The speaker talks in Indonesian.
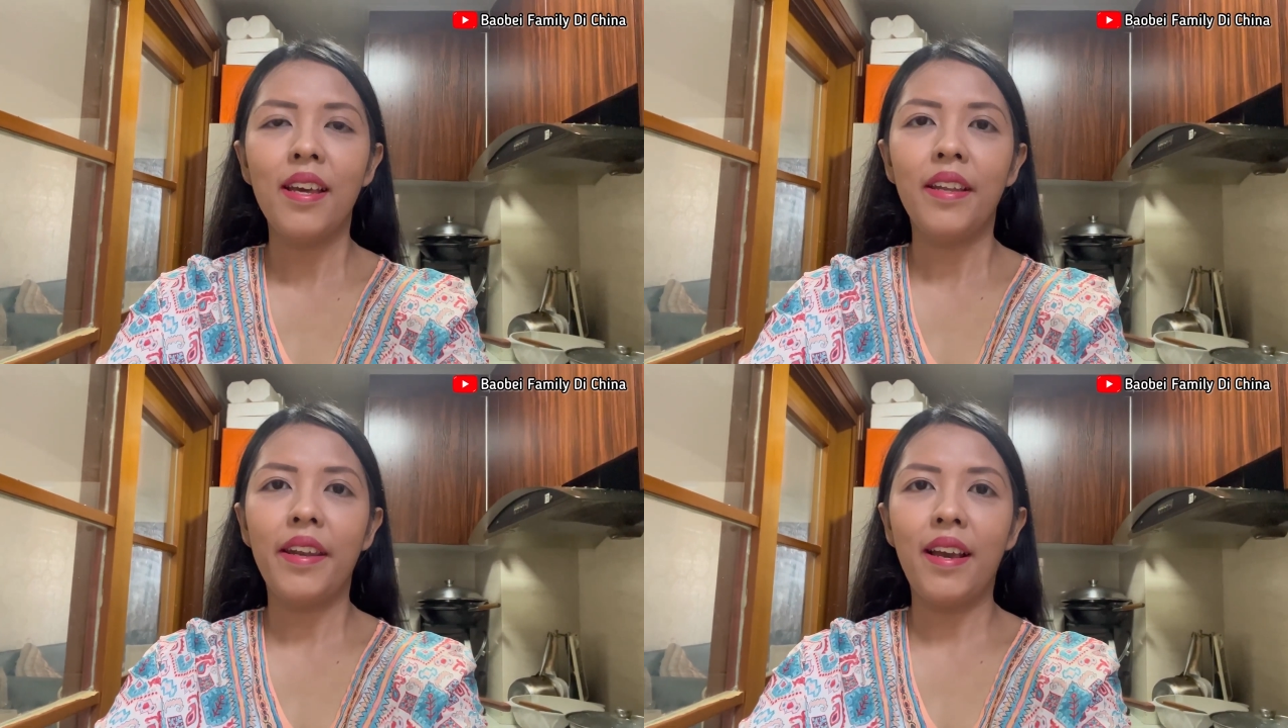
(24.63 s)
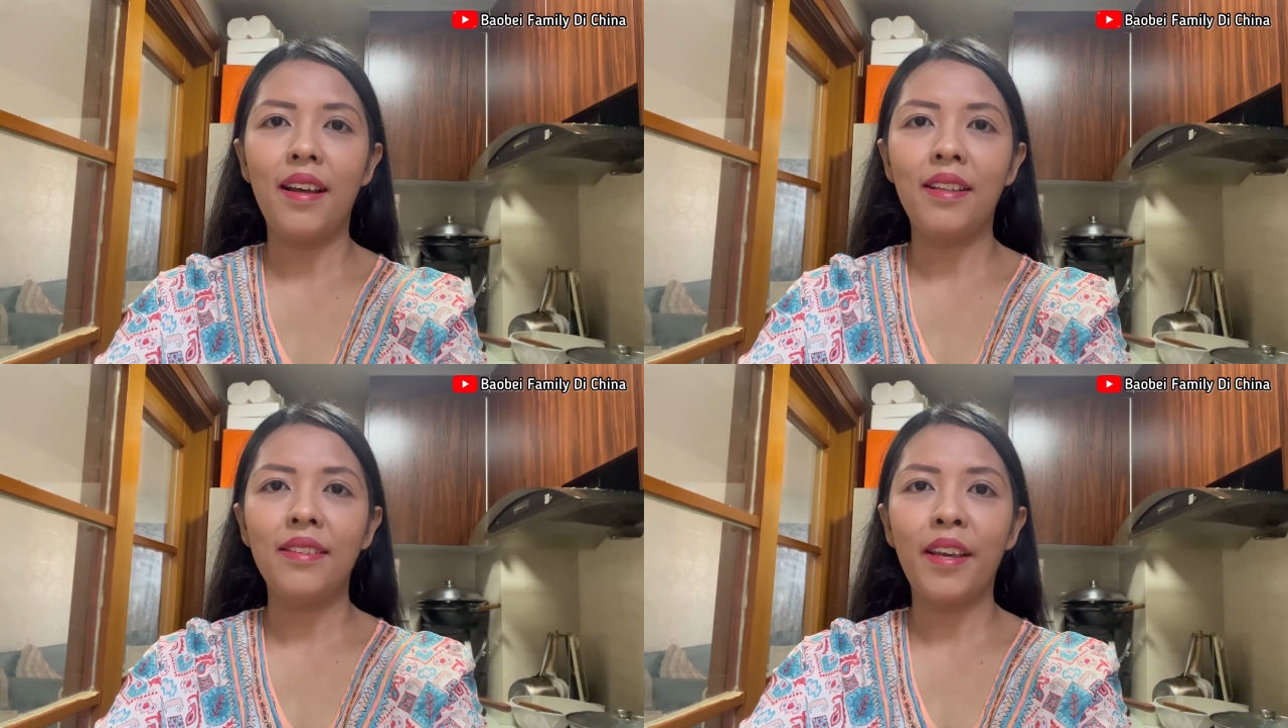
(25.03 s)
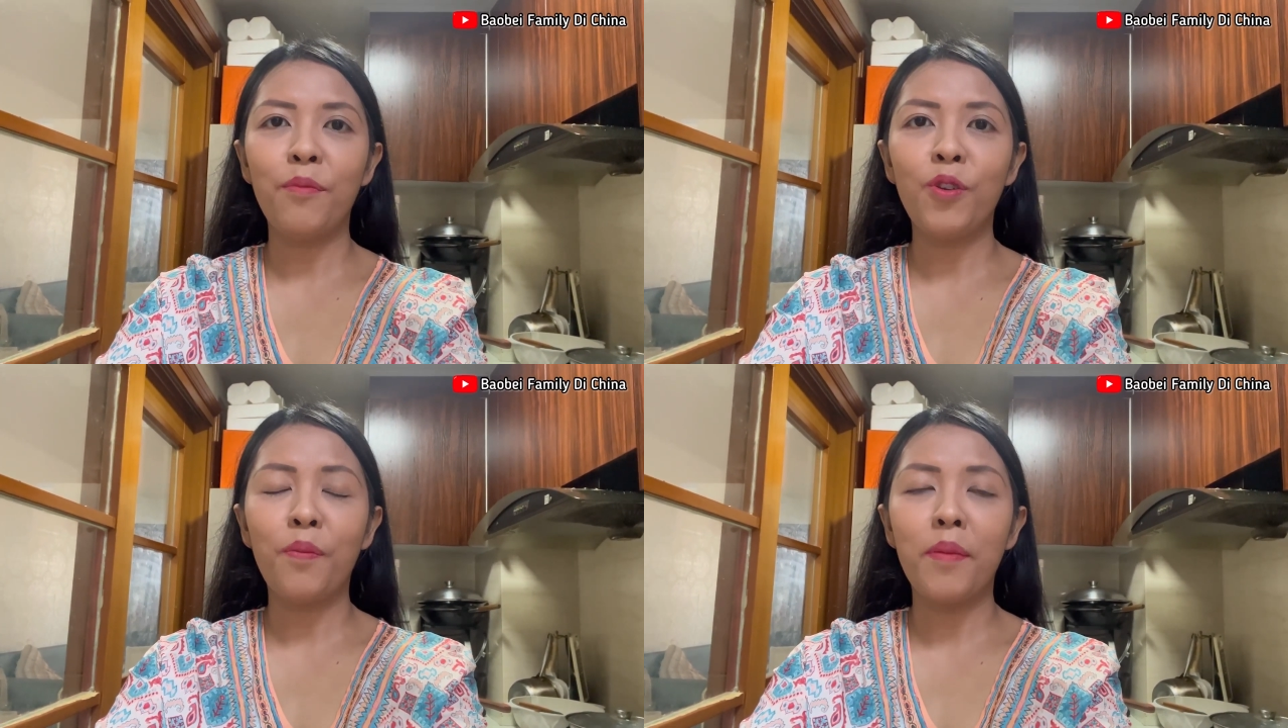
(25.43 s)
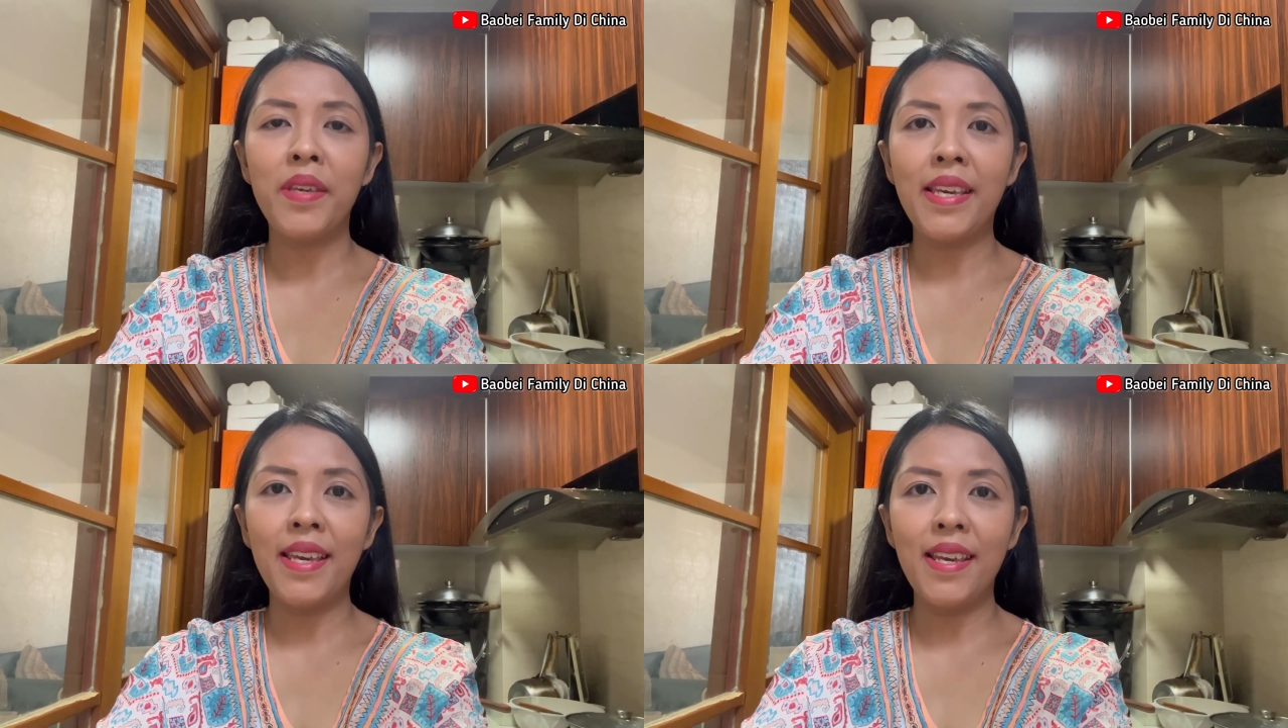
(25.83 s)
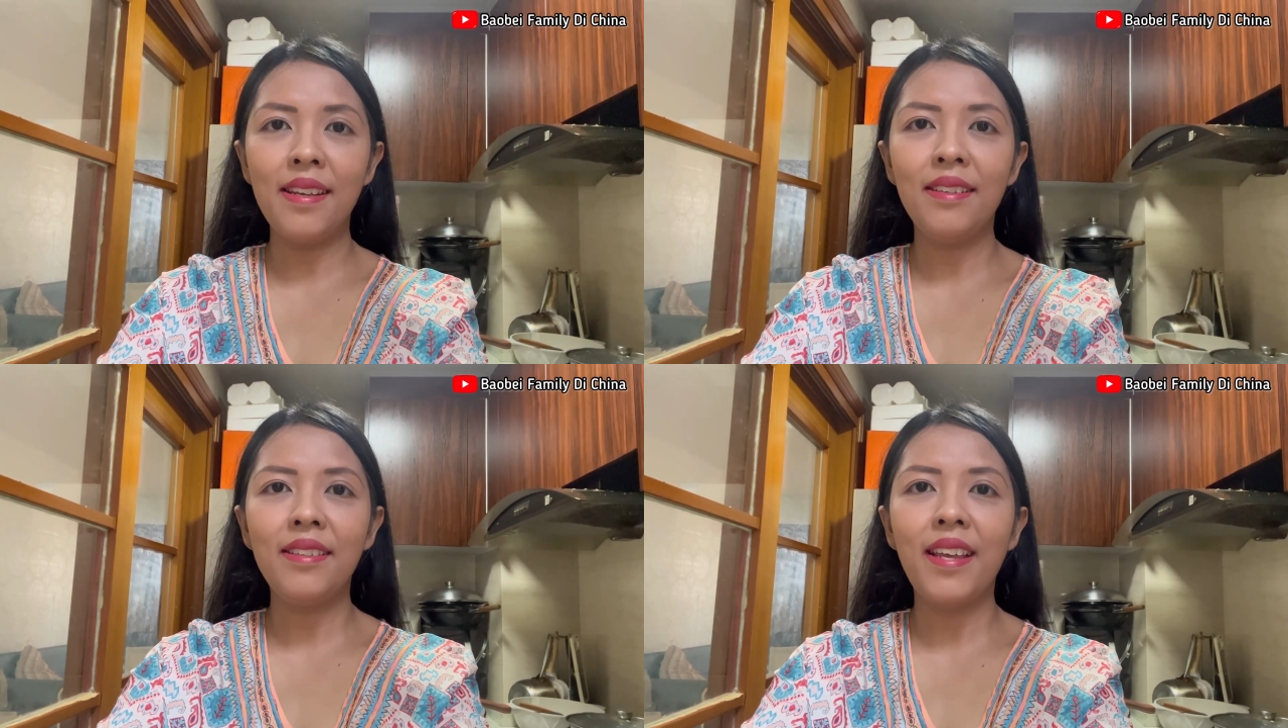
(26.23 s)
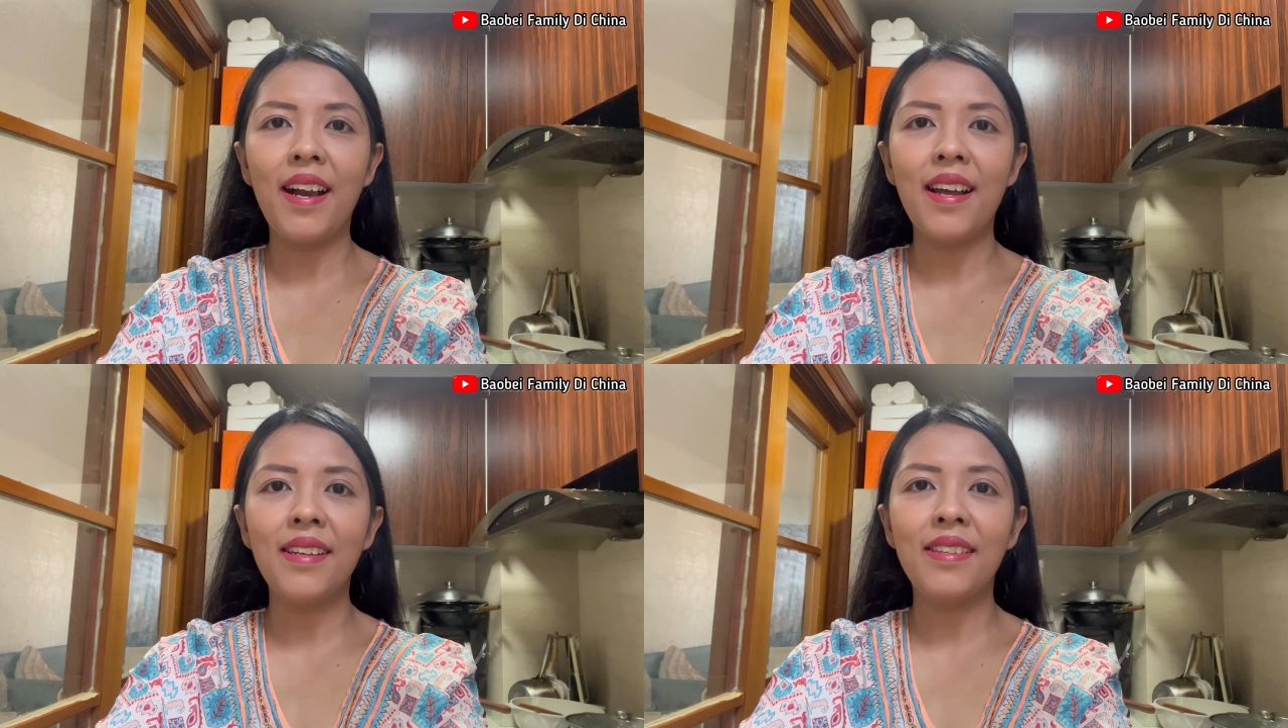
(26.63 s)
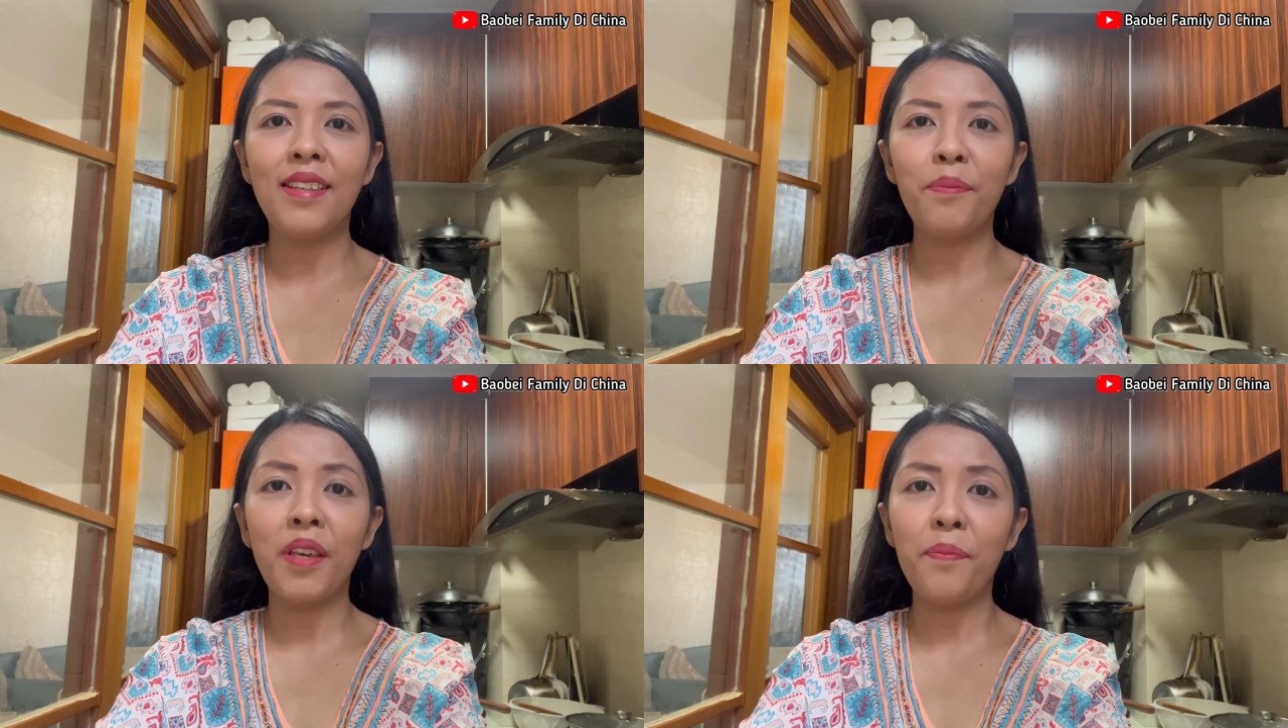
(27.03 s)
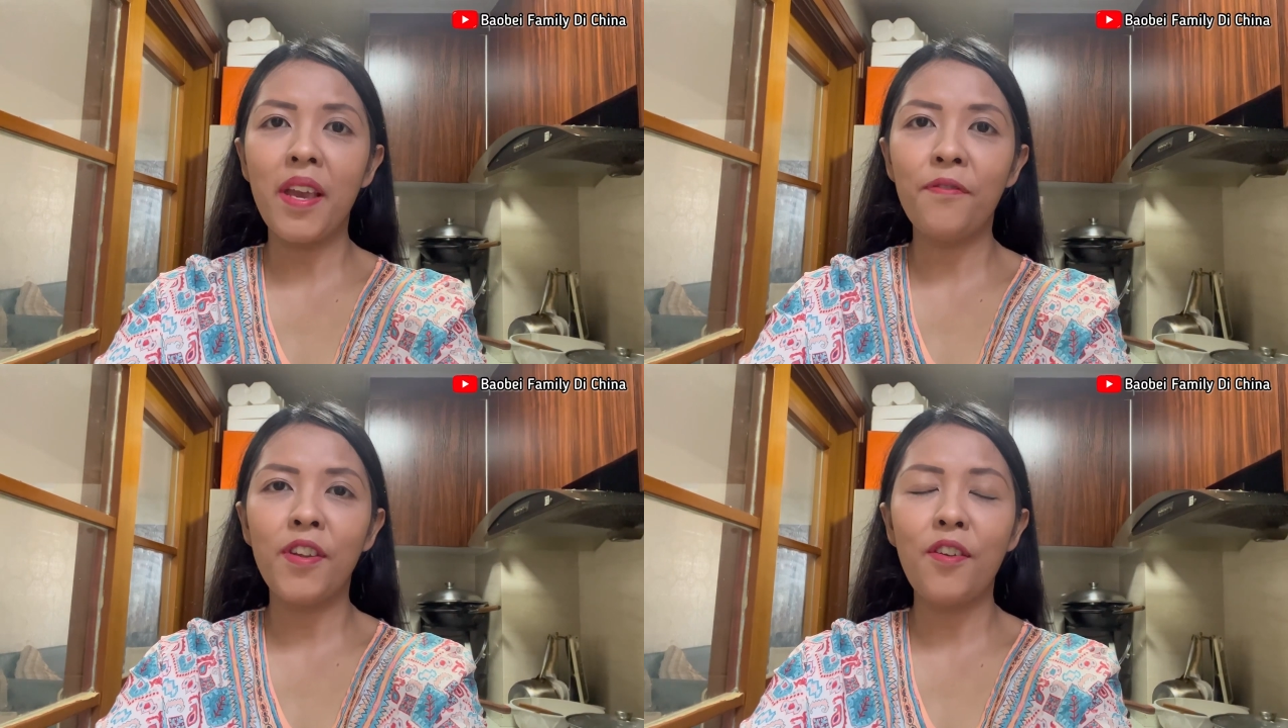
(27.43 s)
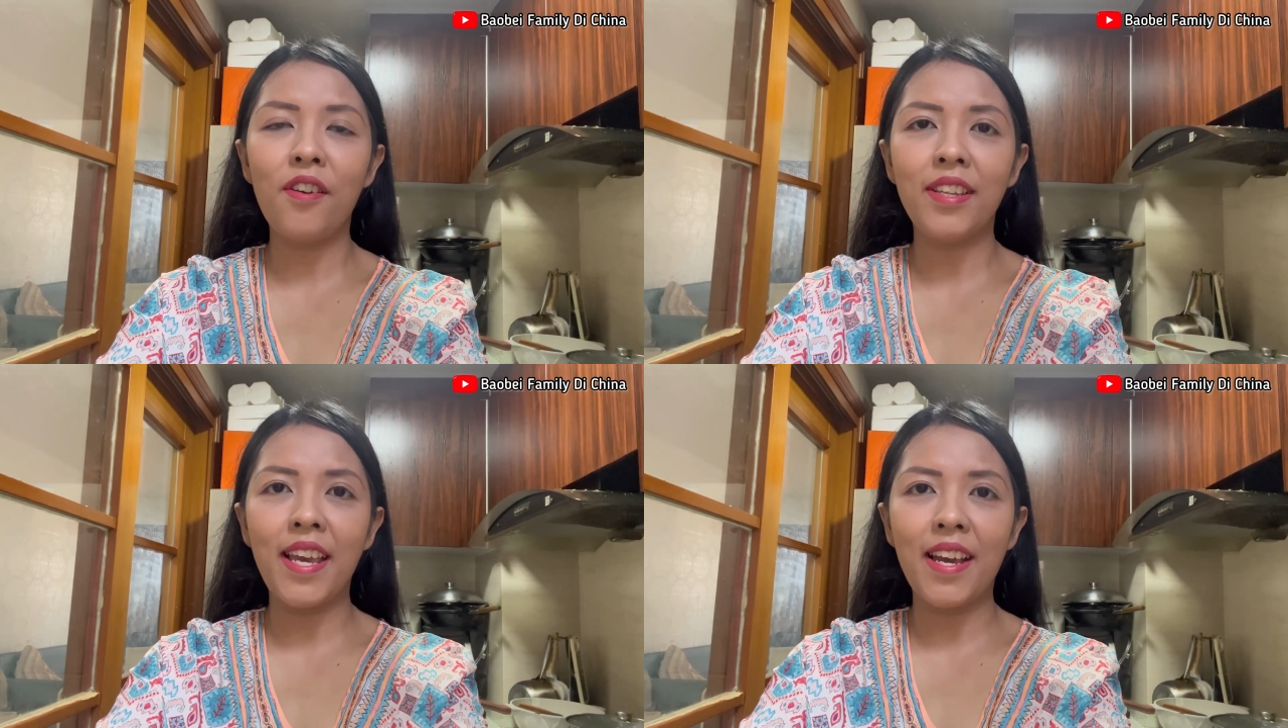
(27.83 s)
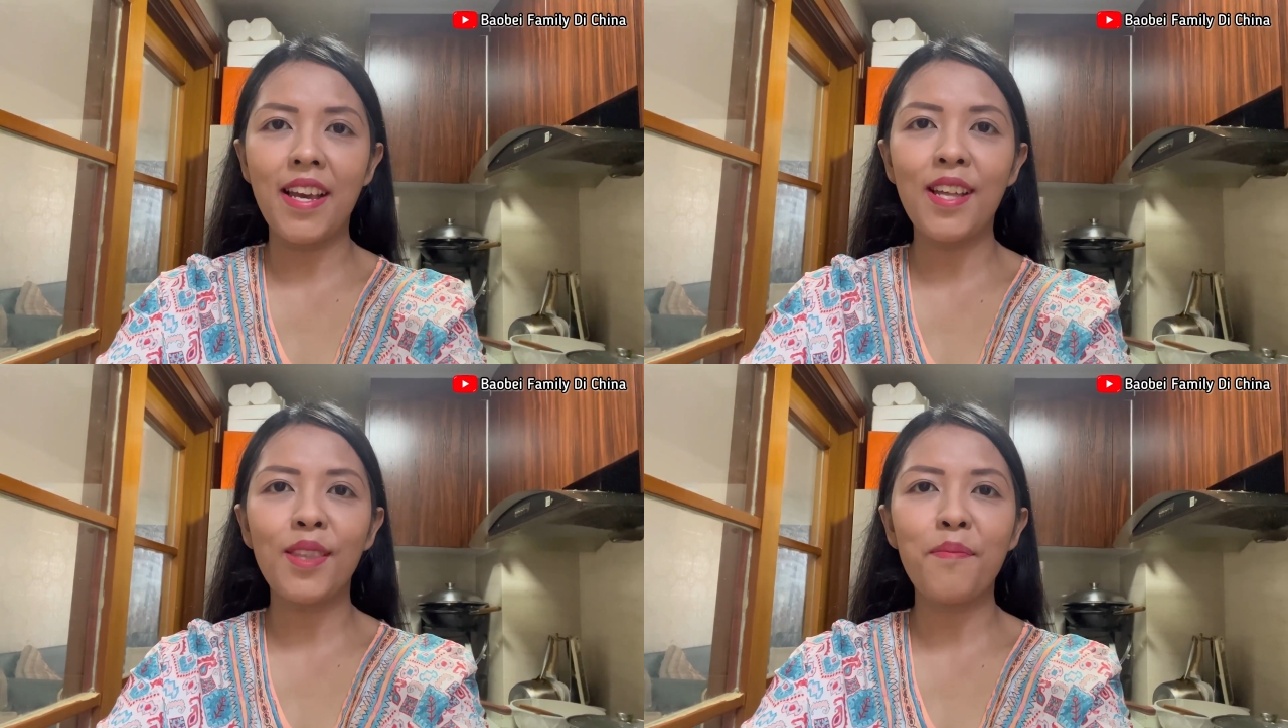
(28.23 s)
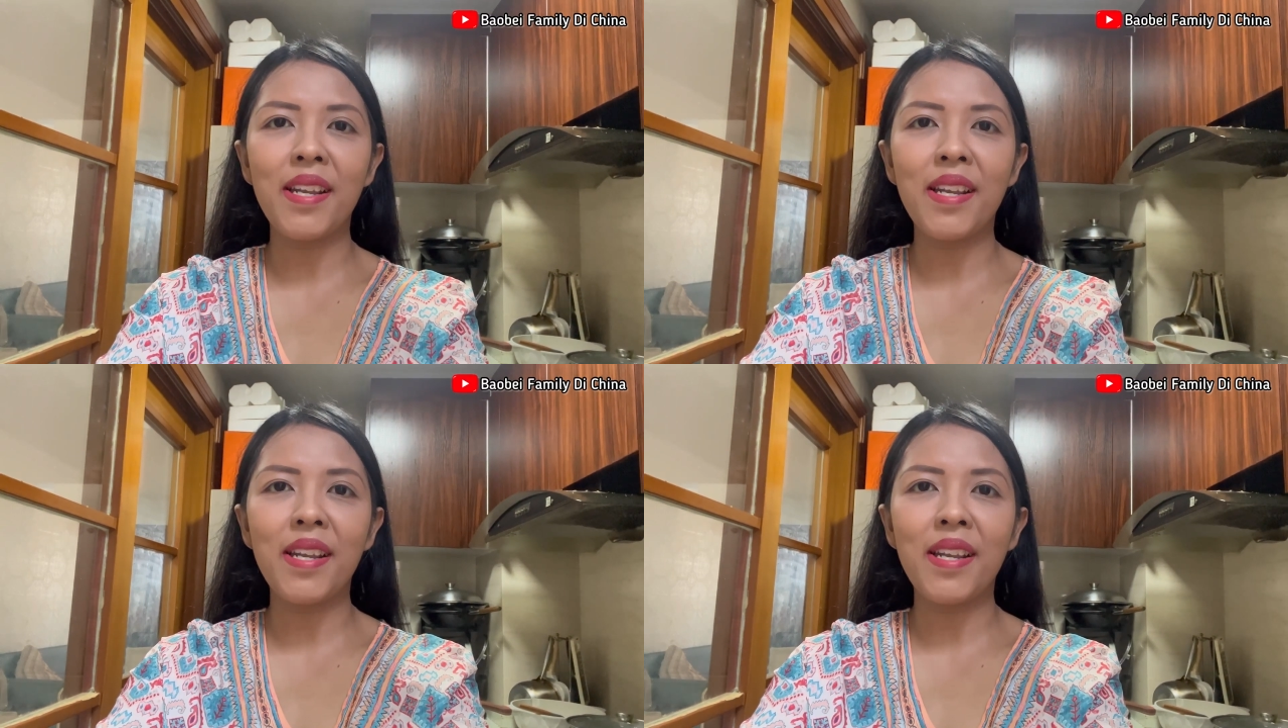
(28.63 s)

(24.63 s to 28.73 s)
Dan saya mau coba bikin, jangan di skip-skip ya videonya,